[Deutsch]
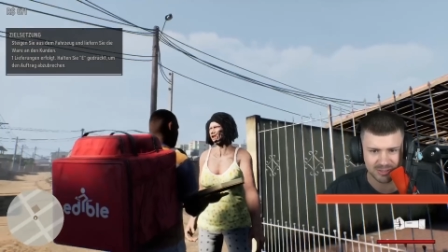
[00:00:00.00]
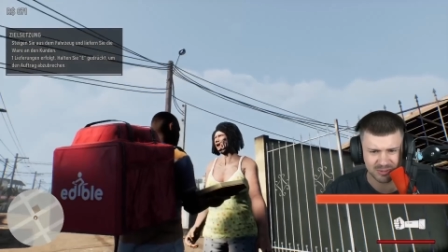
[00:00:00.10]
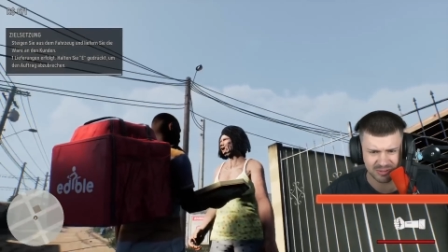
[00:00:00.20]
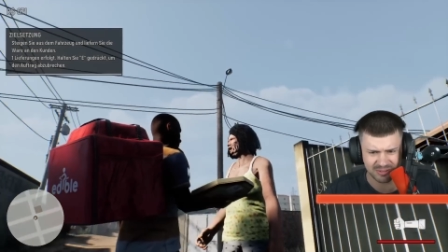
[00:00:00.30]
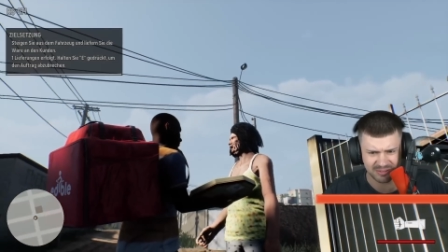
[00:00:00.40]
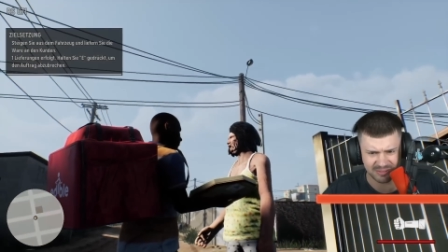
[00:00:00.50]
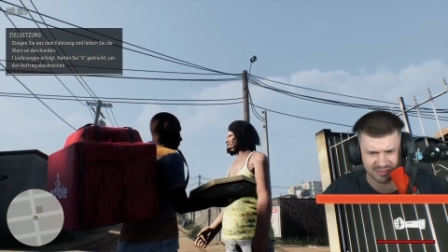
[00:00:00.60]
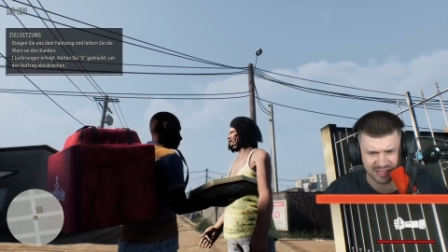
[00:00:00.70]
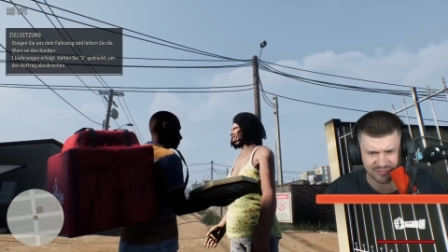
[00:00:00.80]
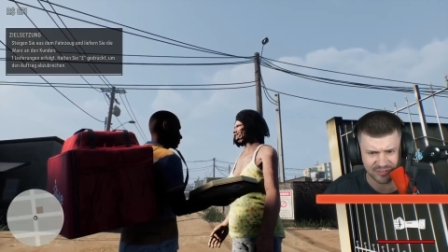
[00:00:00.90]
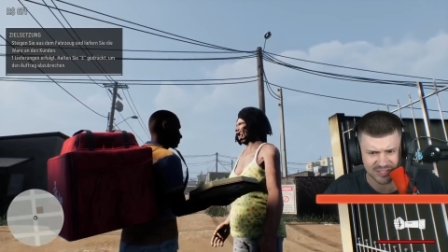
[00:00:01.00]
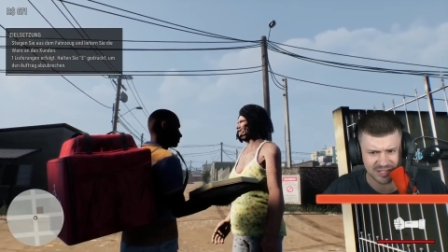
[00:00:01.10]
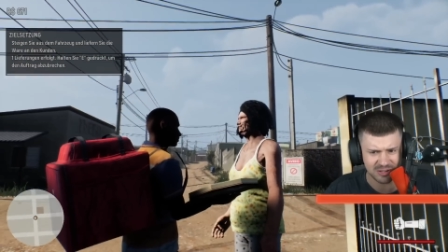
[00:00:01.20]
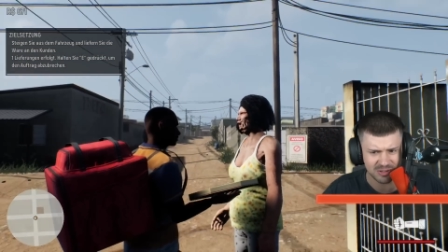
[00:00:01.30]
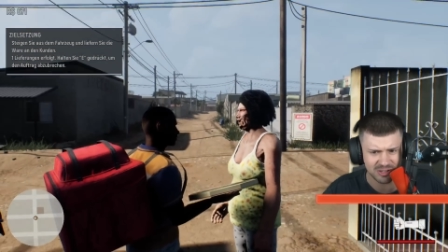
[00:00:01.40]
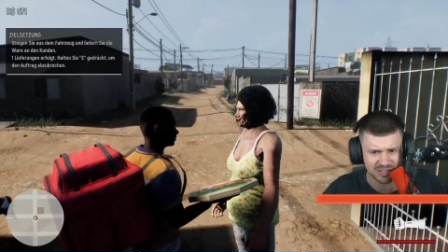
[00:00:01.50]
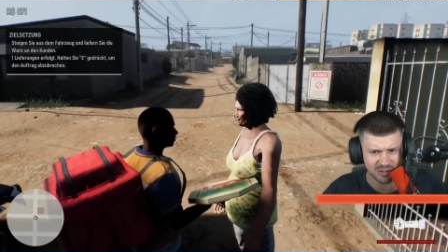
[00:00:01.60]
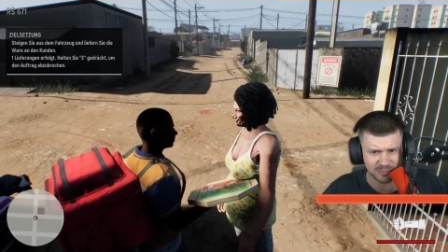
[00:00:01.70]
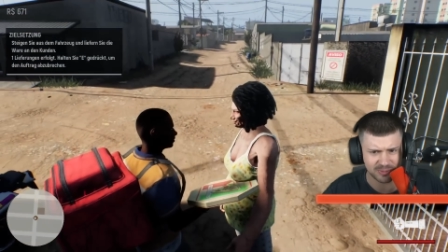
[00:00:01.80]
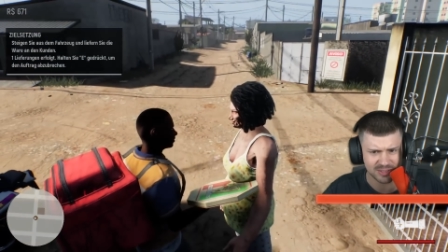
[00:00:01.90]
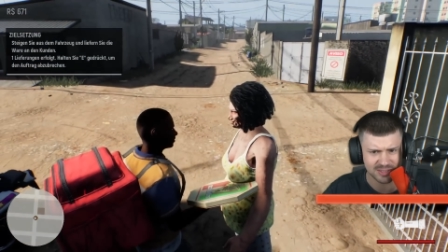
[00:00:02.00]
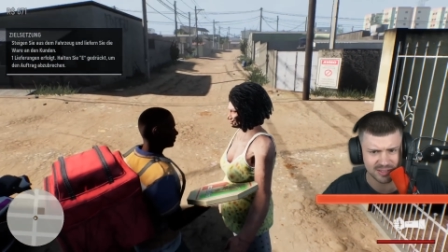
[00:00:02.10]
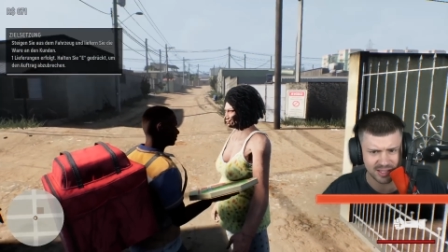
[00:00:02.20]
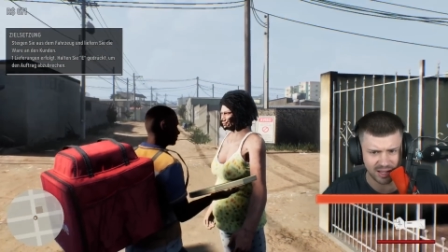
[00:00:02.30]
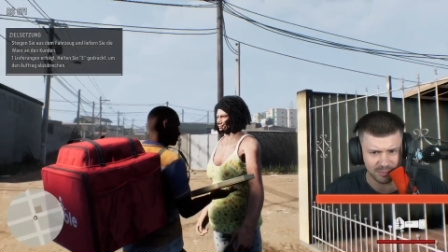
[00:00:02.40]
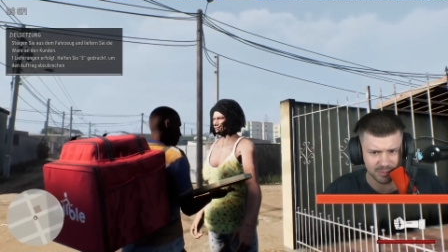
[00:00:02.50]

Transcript: Du ich verstehe nur nicht, ob das eine Dame